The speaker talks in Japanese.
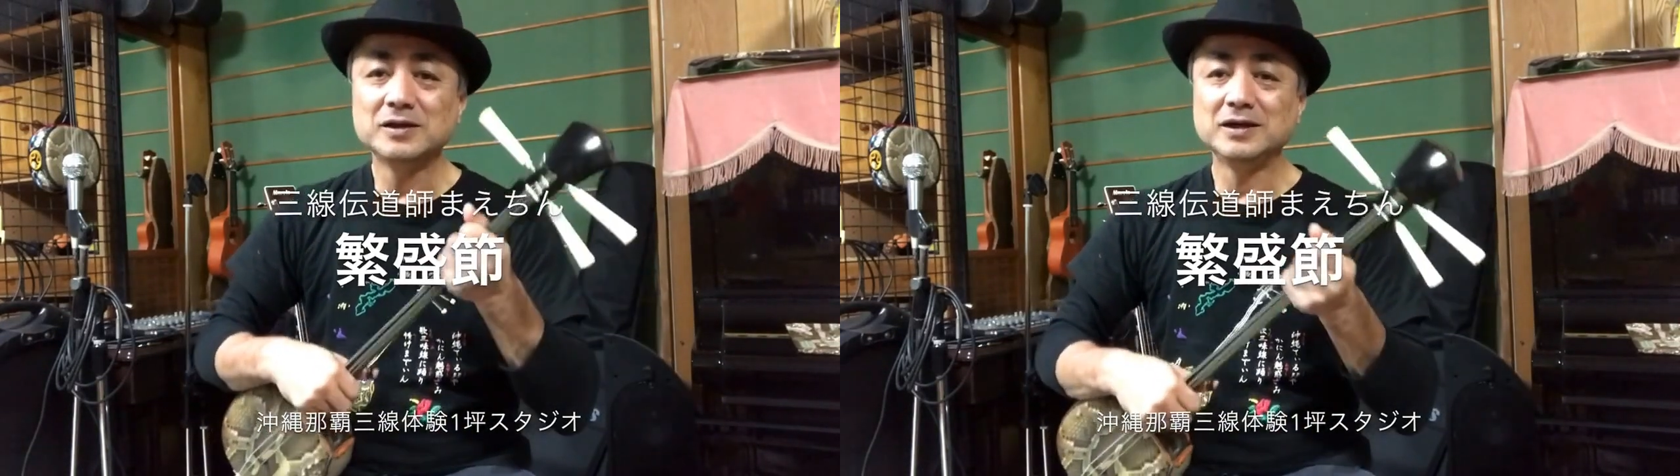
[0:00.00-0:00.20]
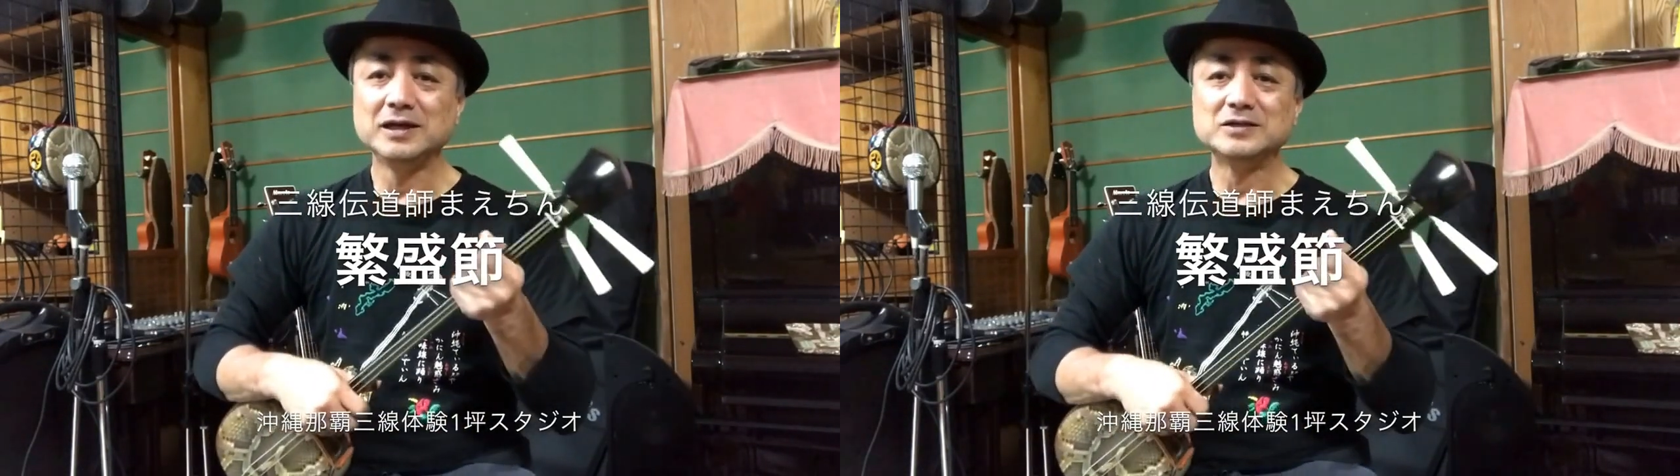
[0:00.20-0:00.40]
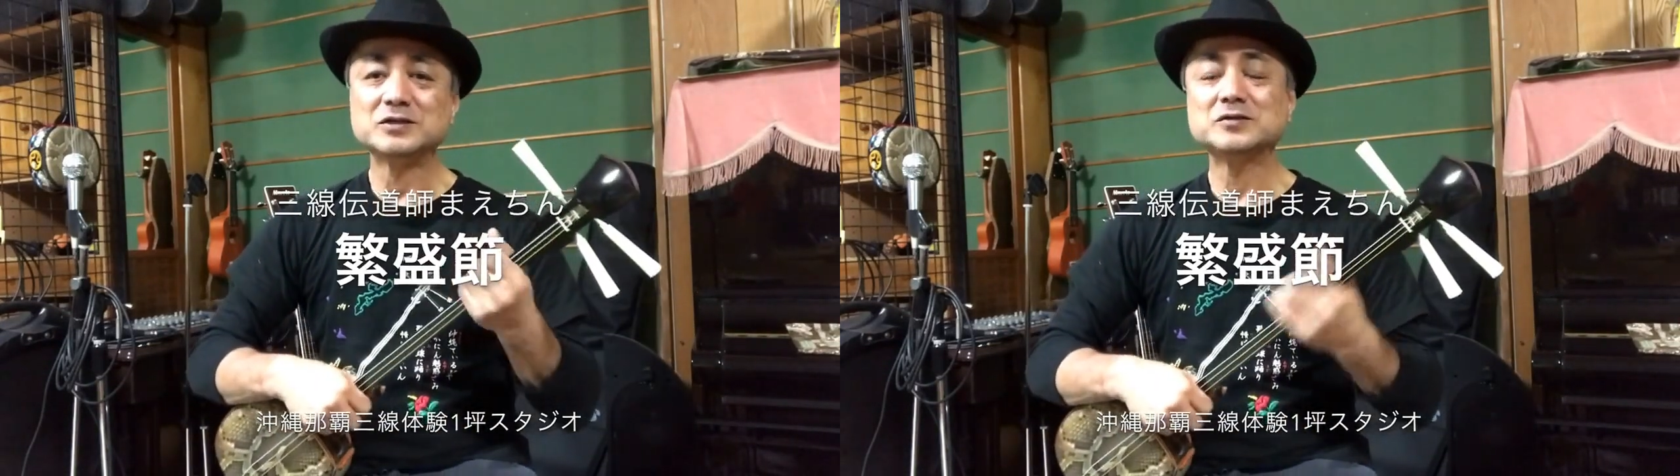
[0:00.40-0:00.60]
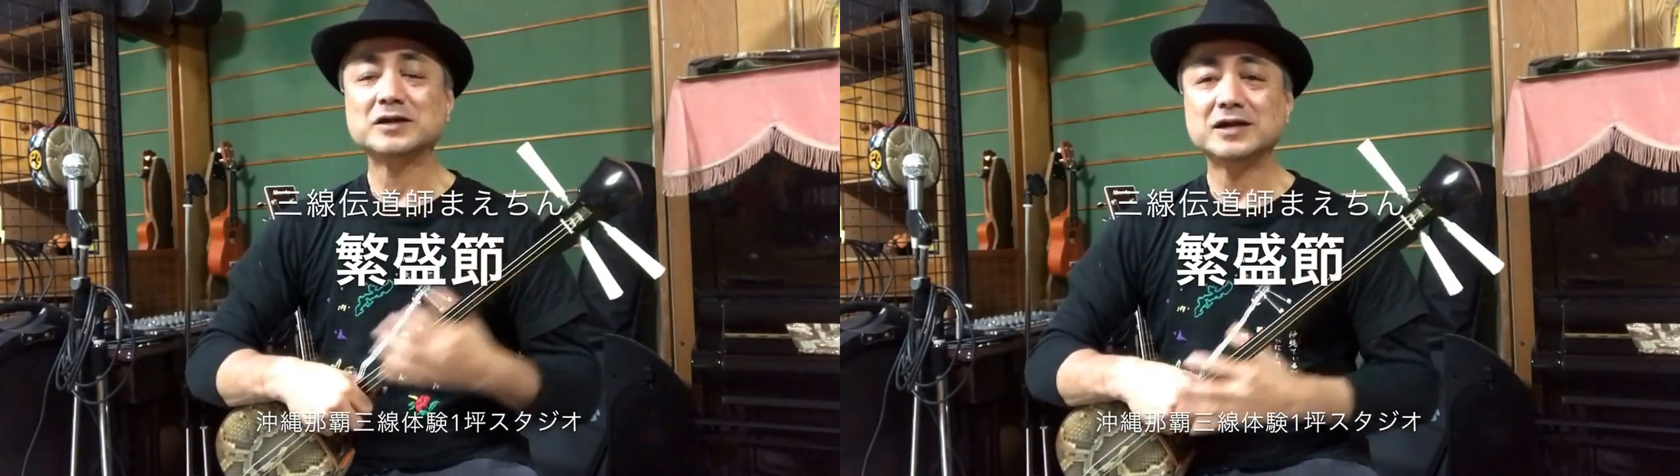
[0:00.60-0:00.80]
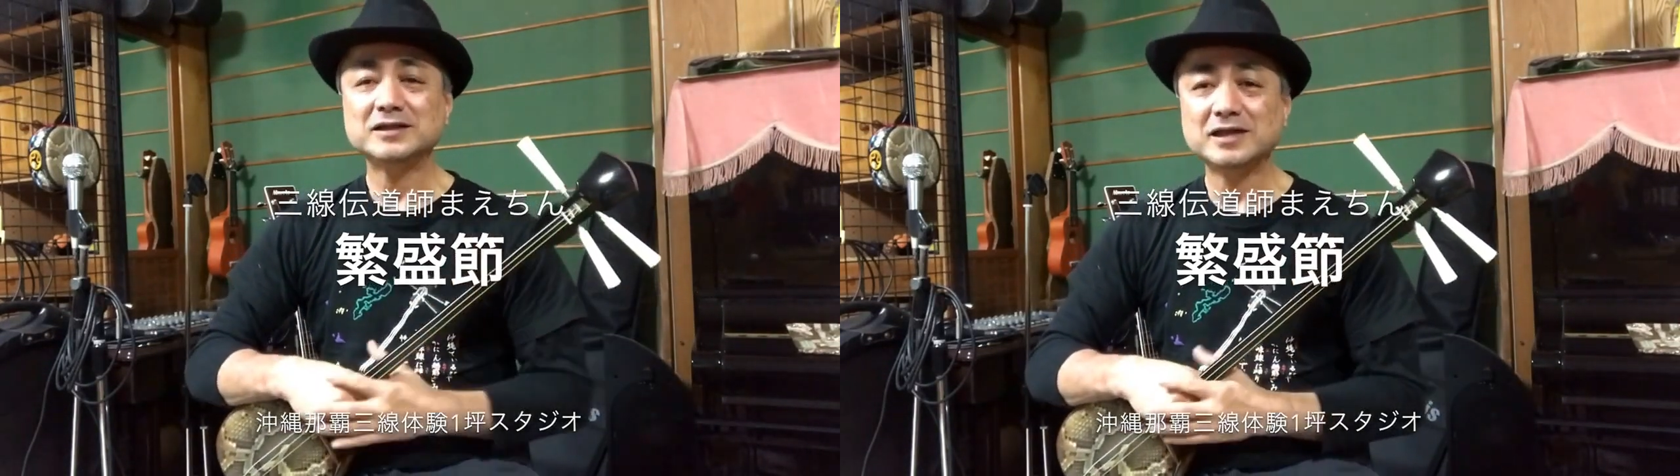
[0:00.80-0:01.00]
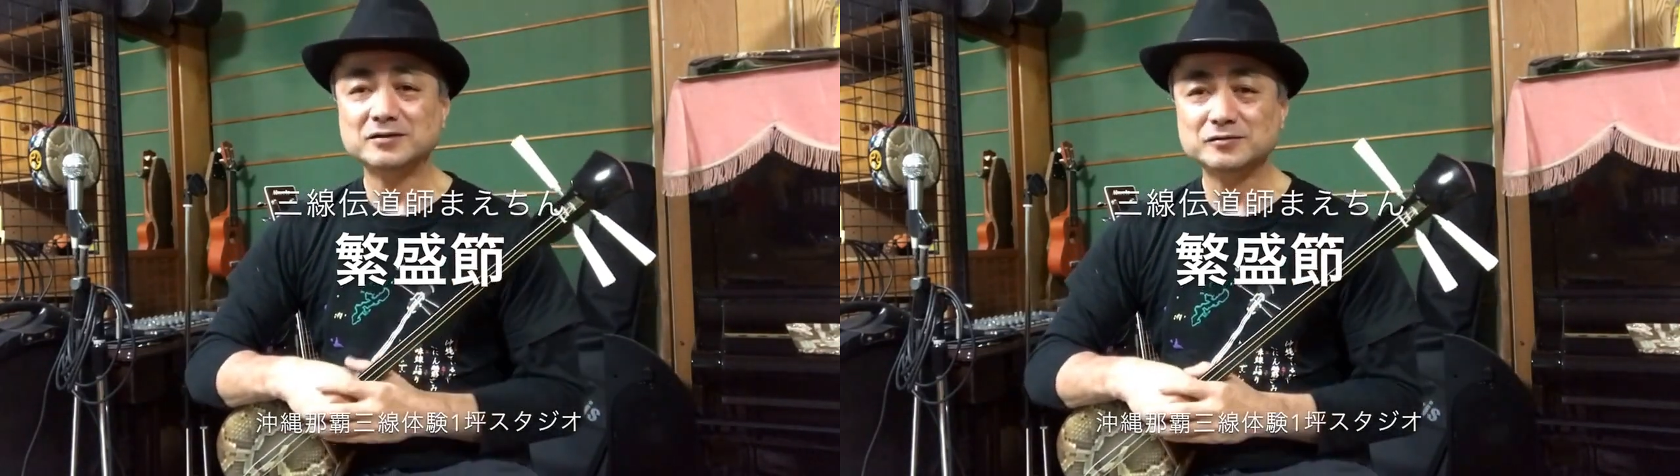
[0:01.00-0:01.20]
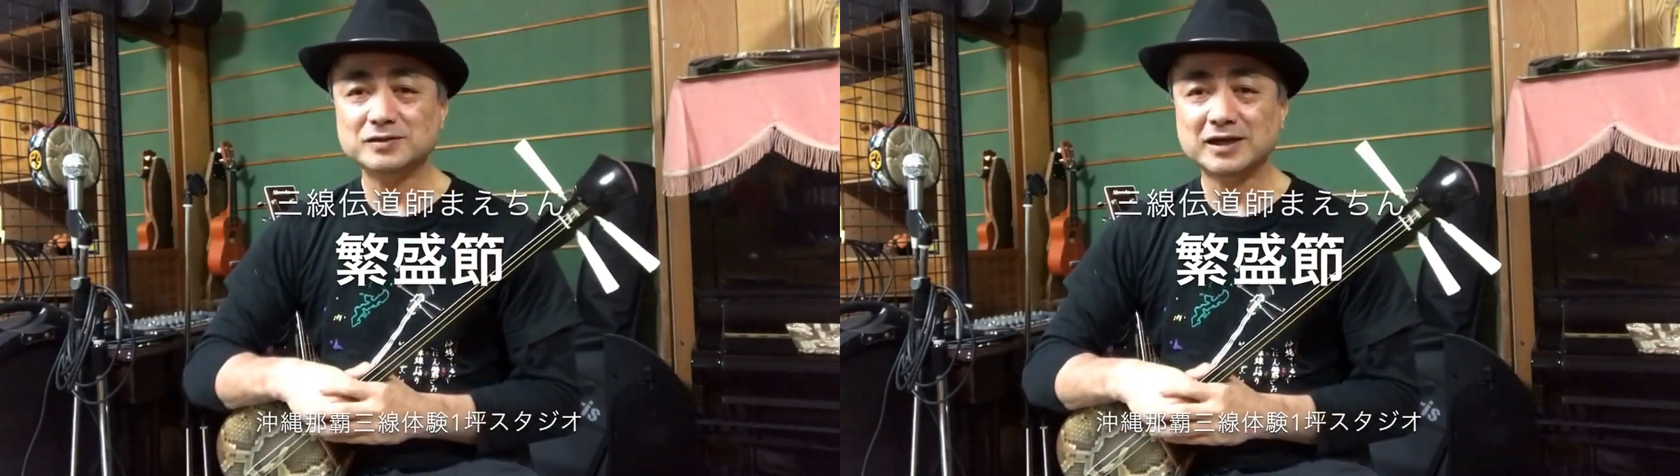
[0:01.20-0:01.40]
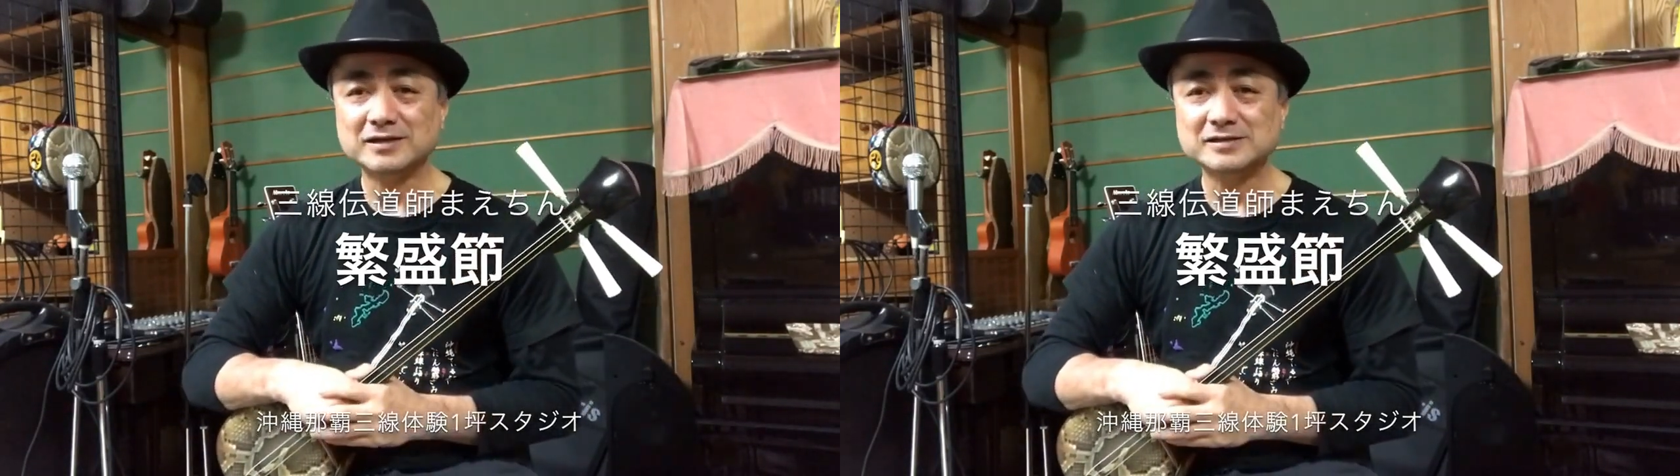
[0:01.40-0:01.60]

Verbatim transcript: えー、作られているんだ